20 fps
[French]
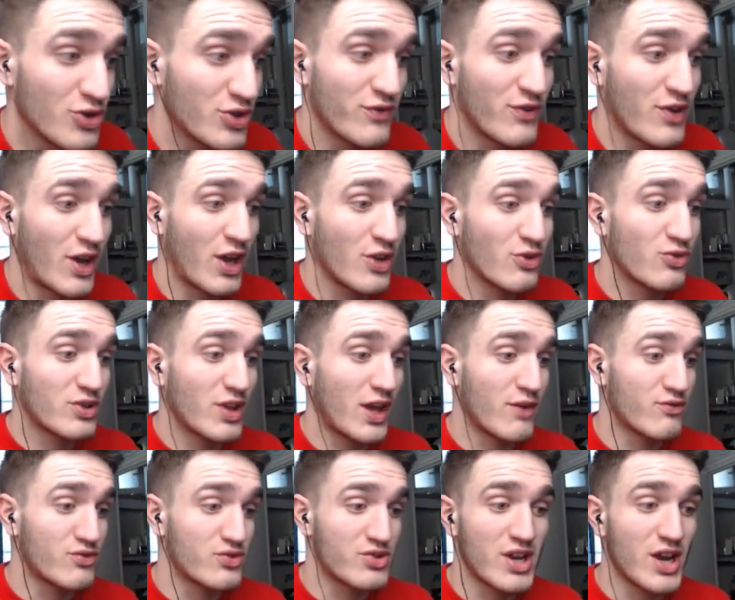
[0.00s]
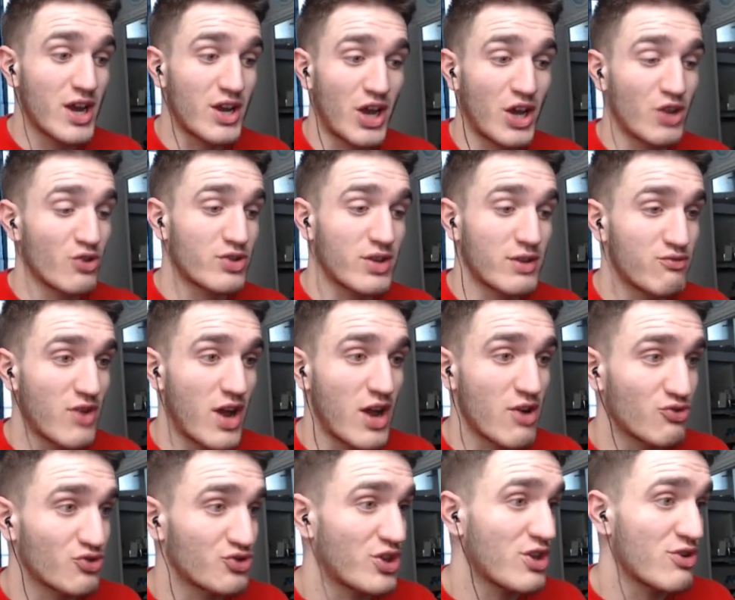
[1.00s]
J'avais un autre à vous dire, un autre à vous
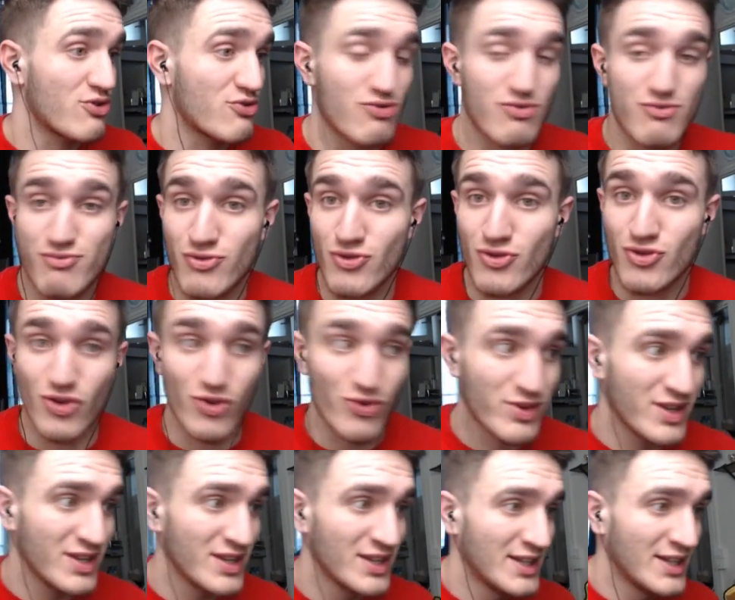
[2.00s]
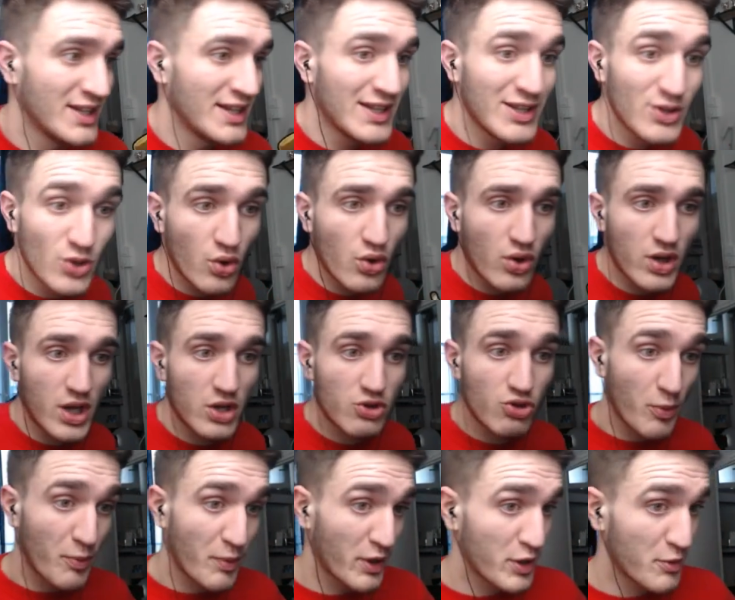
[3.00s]
raconter pour aujourd'hui. Donc, on n'a
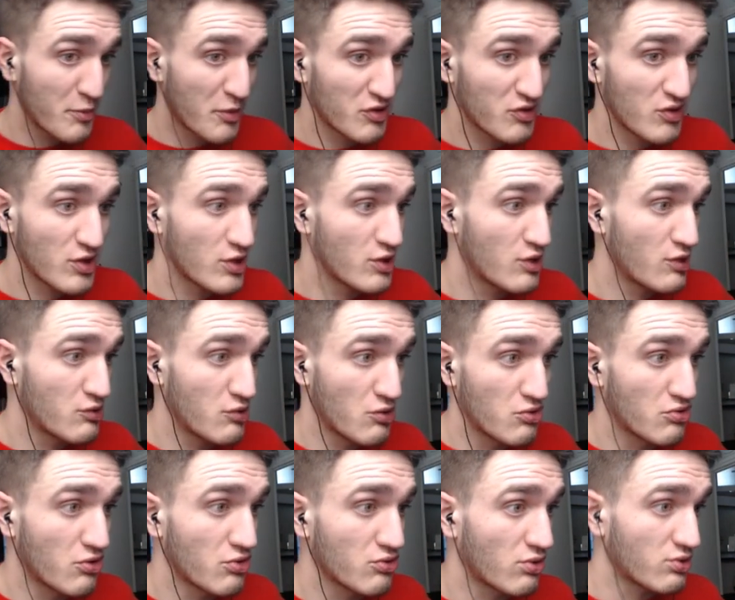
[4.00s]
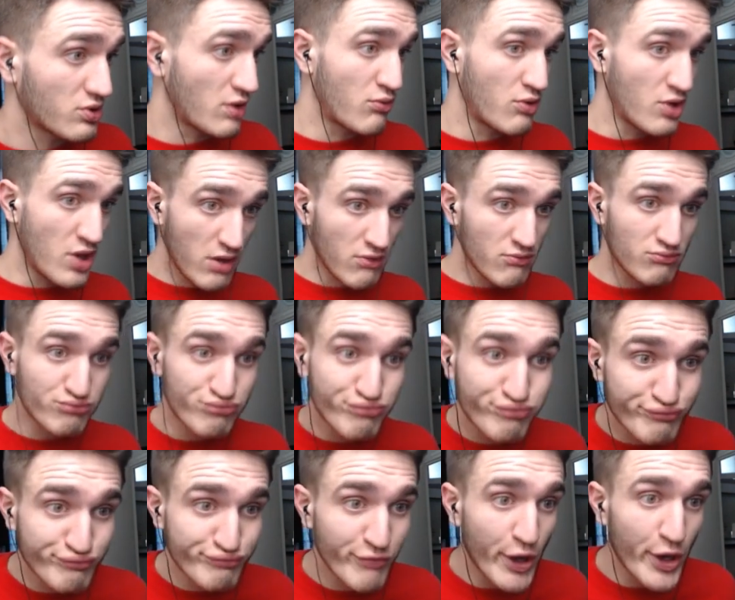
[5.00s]
toujours pas dépassé les 230 abonnés.
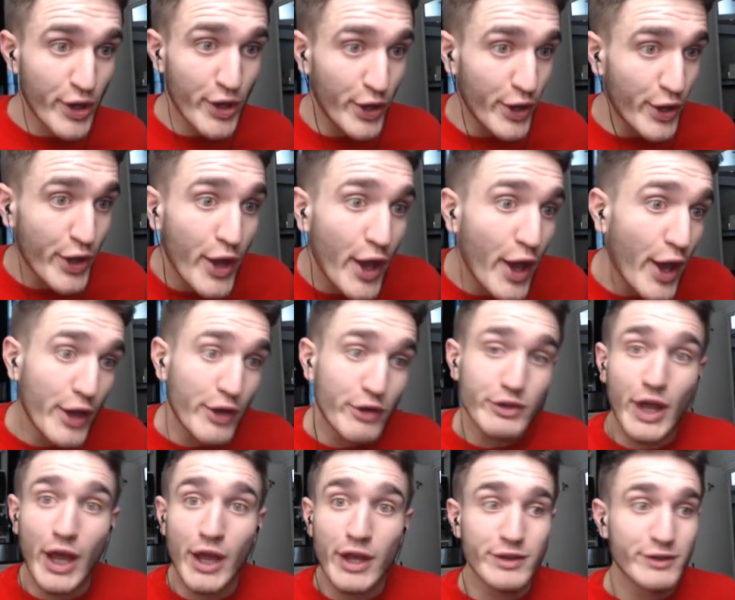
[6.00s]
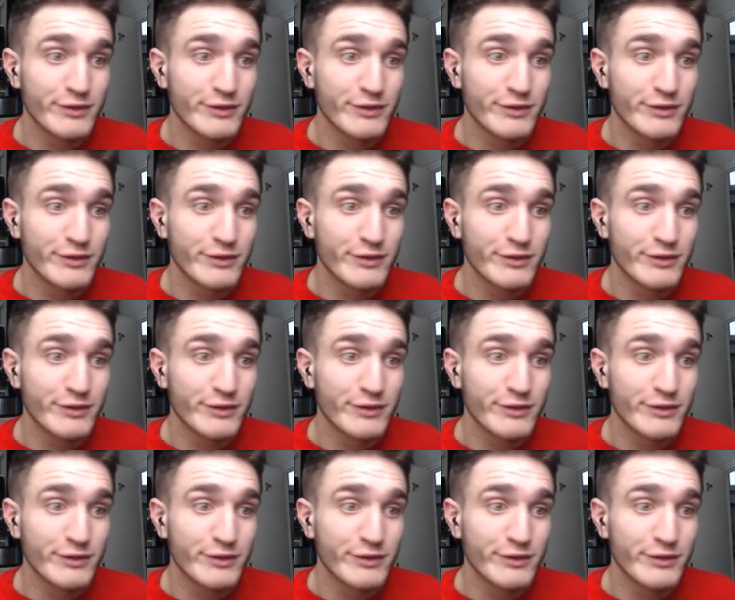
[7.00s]
Écoutez.